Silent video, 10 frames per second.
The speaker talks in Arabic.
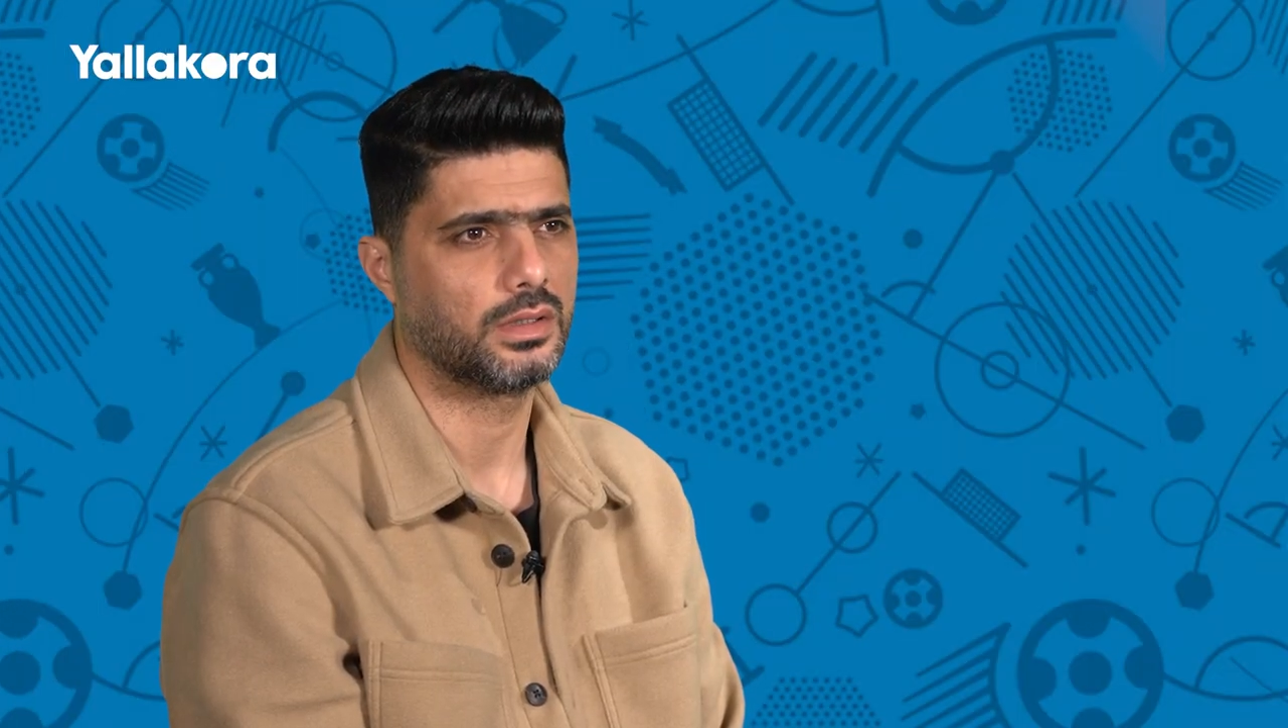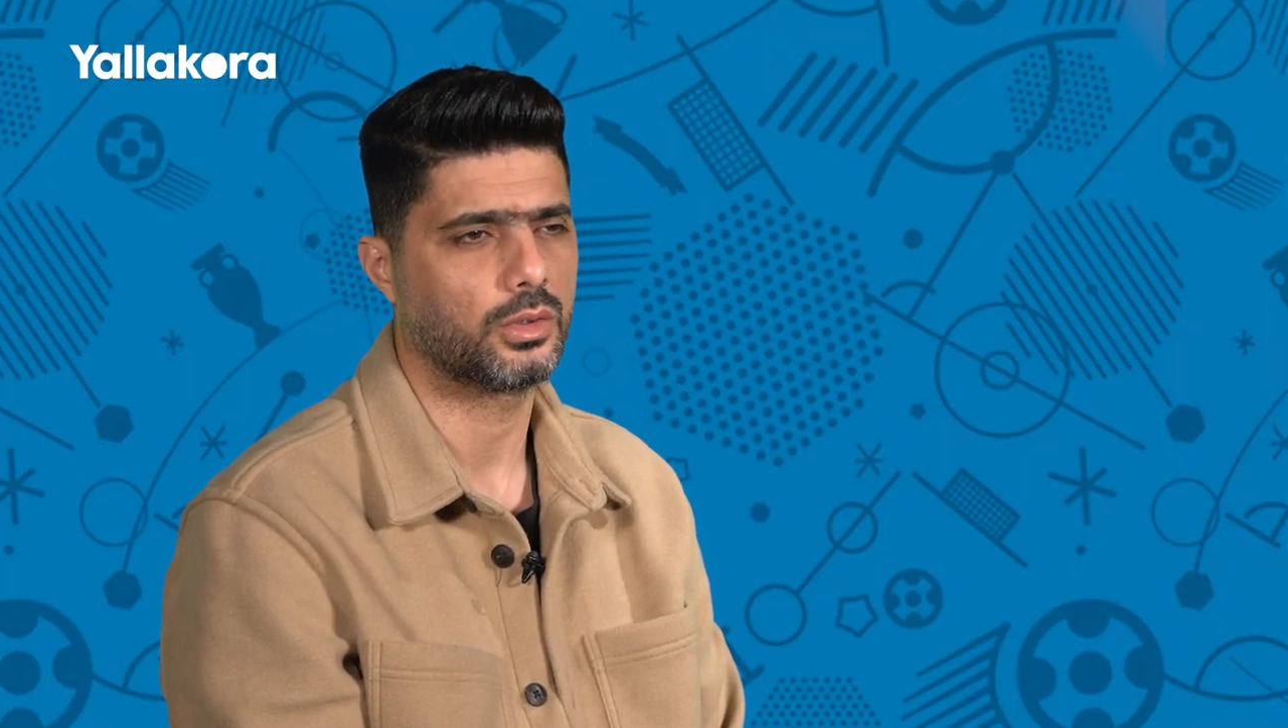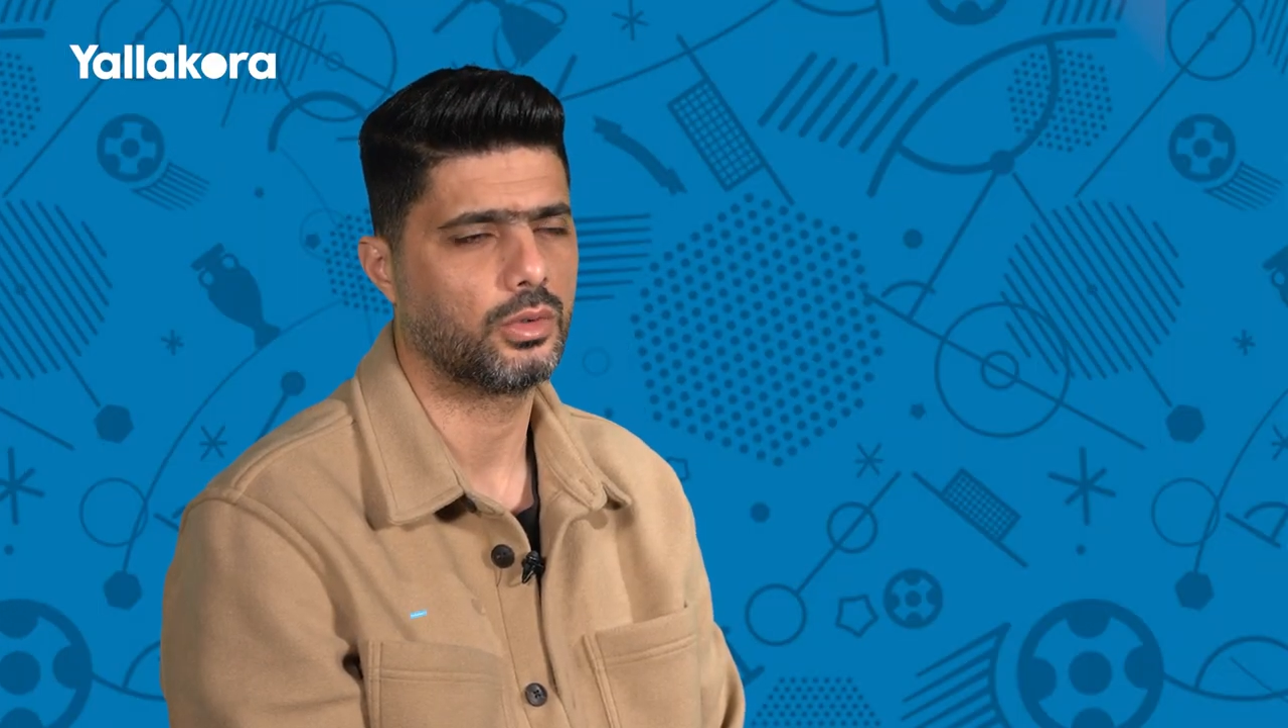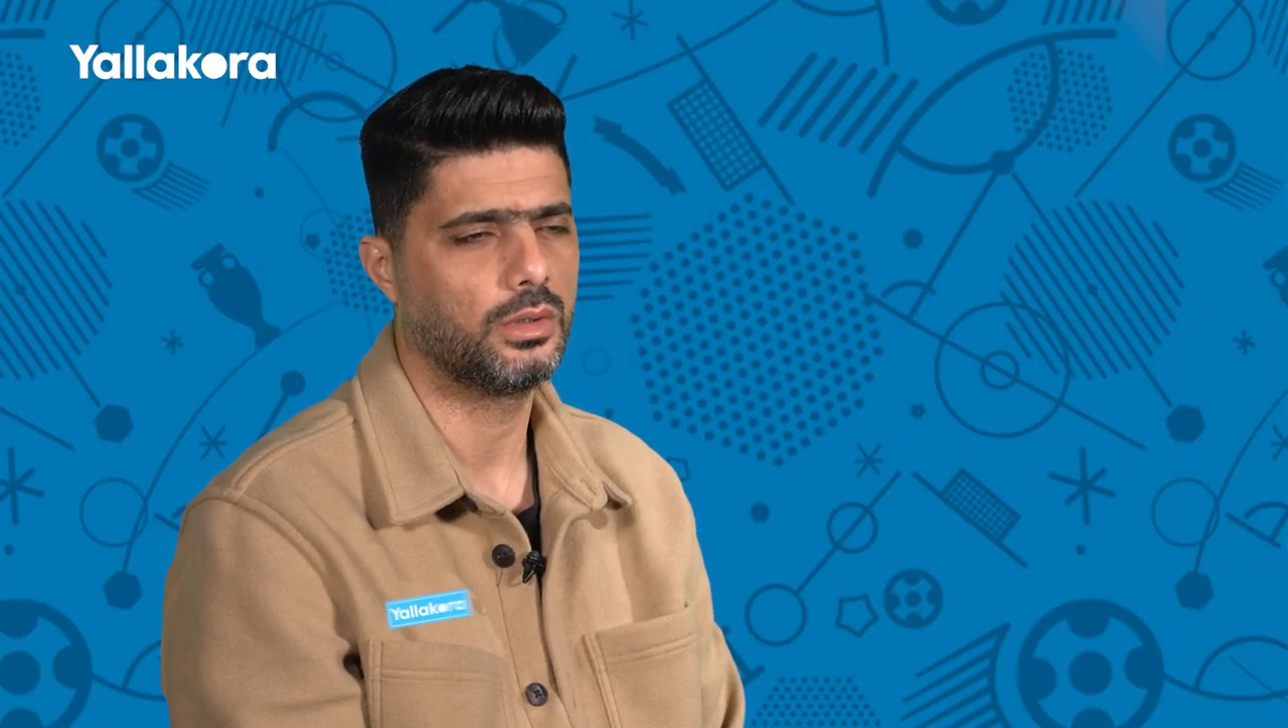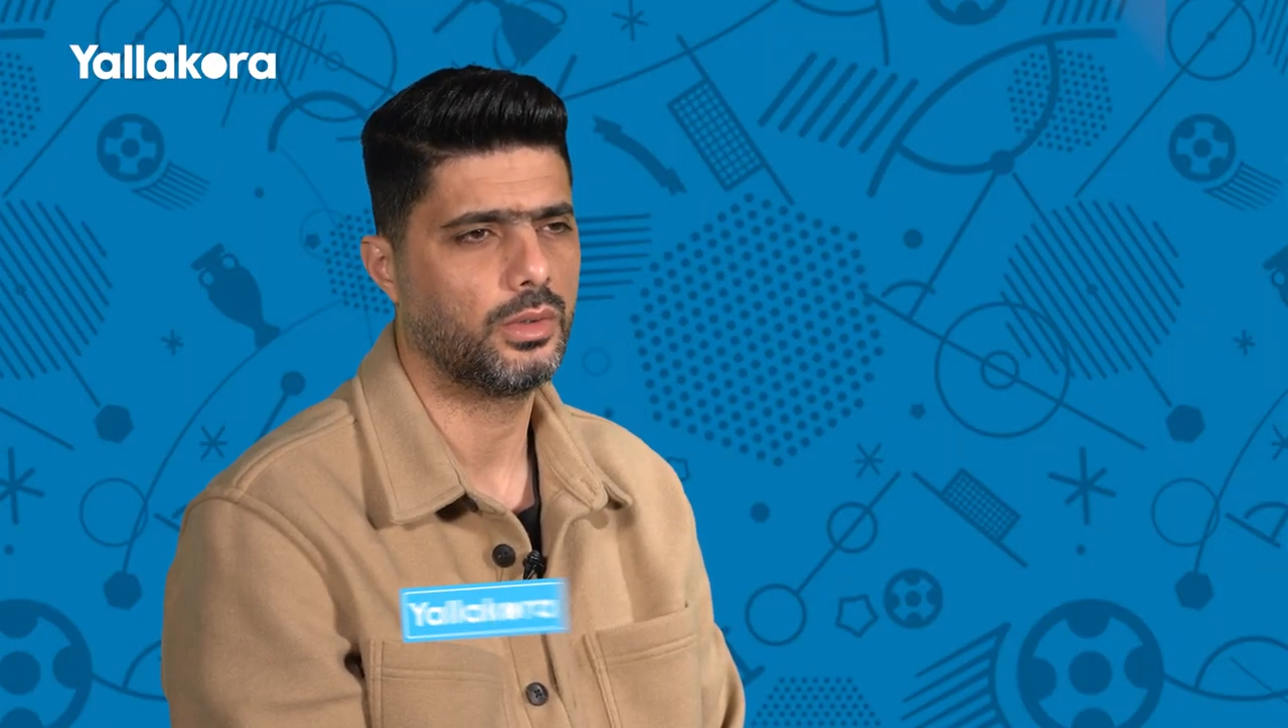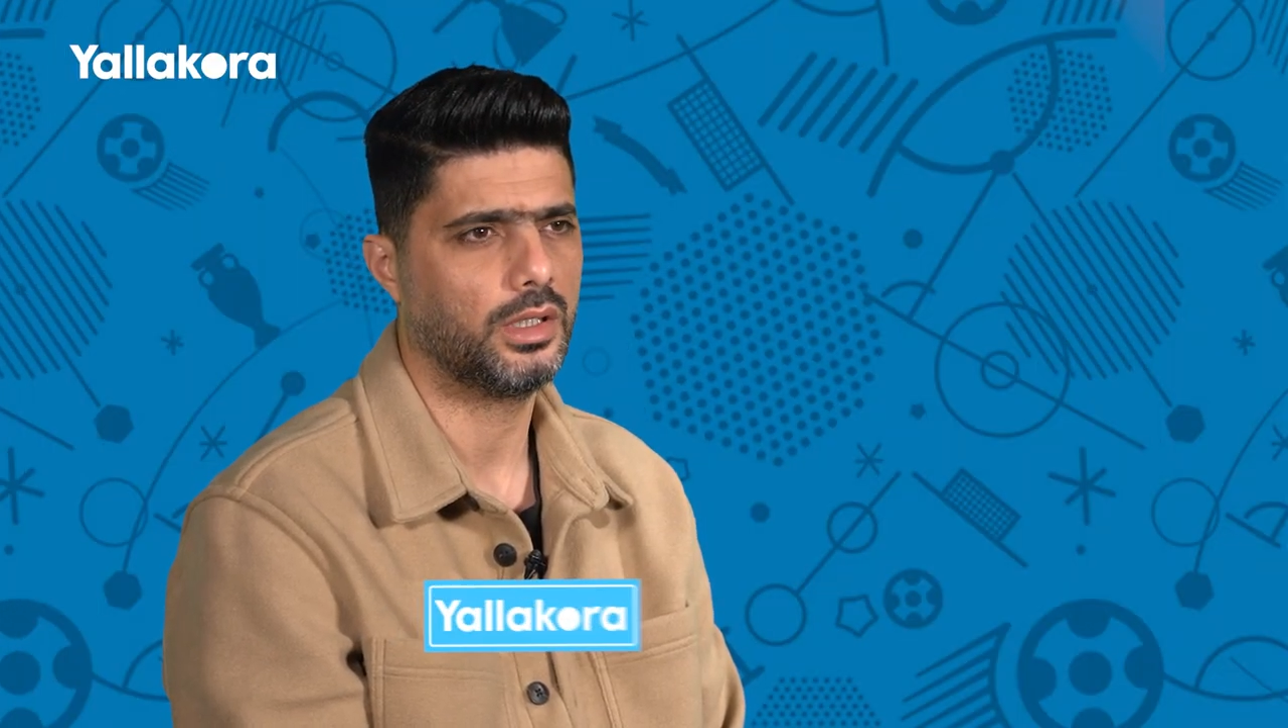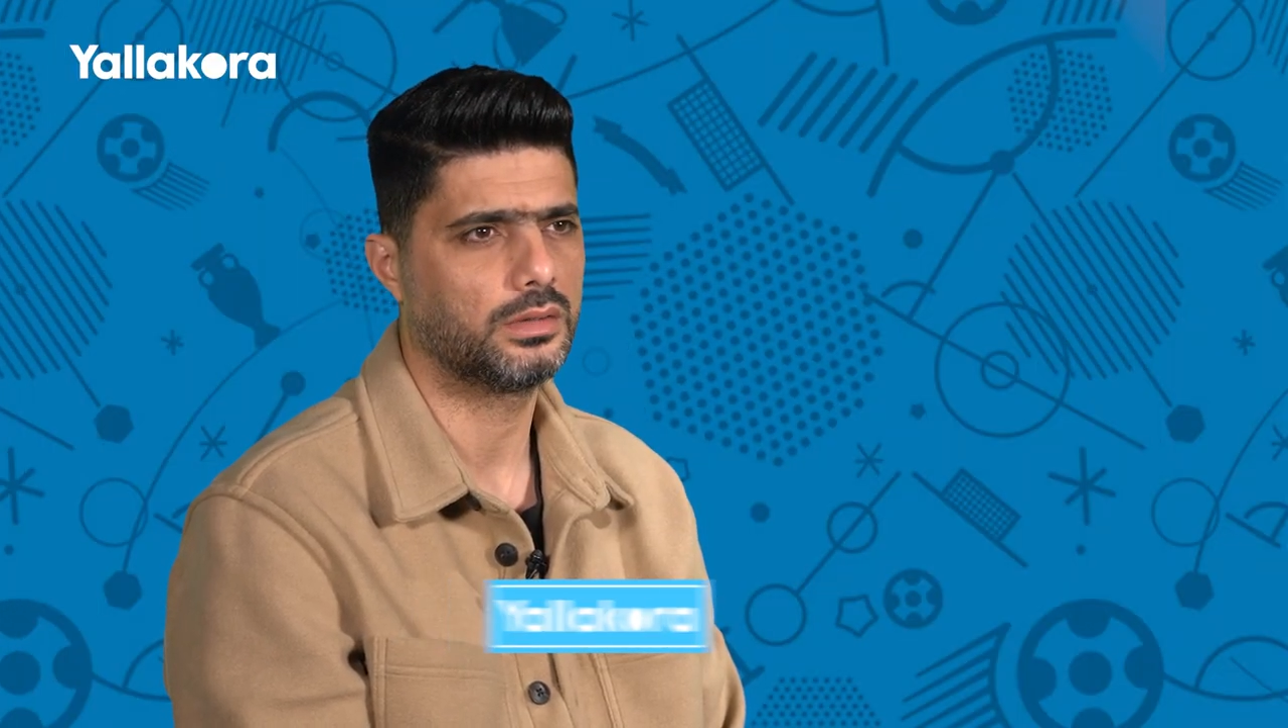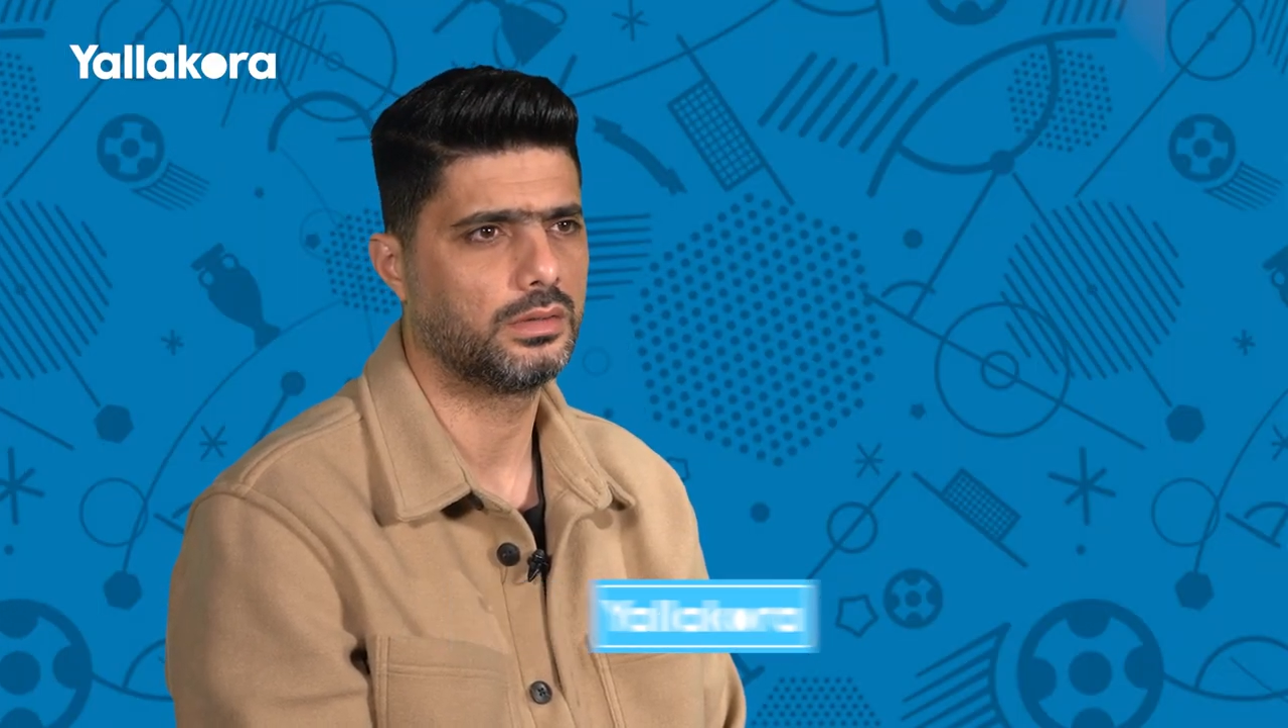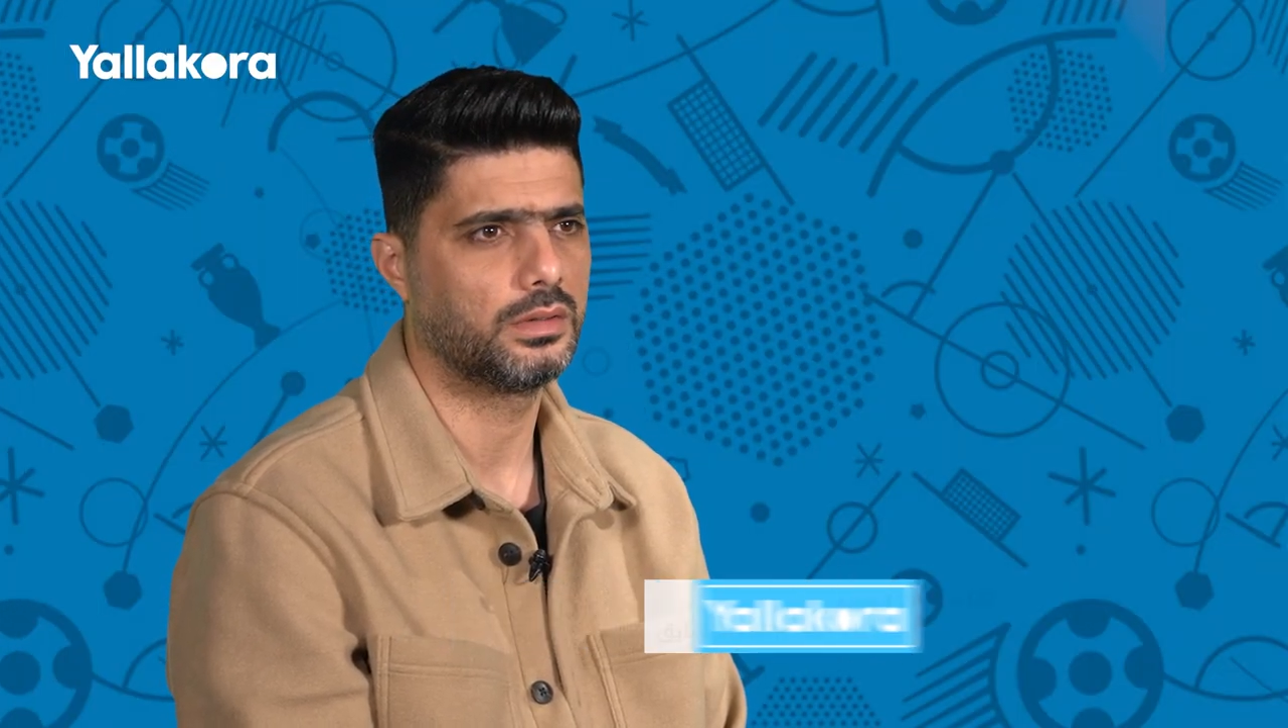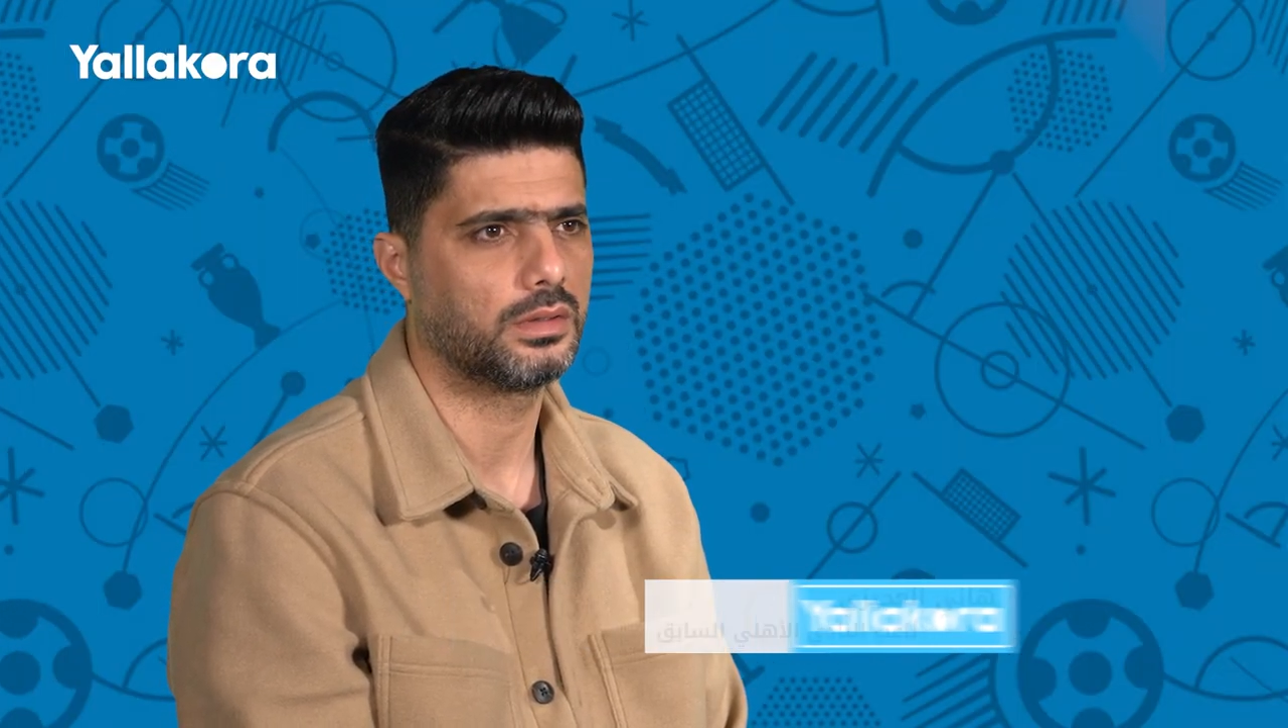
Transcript: يعني كل واحد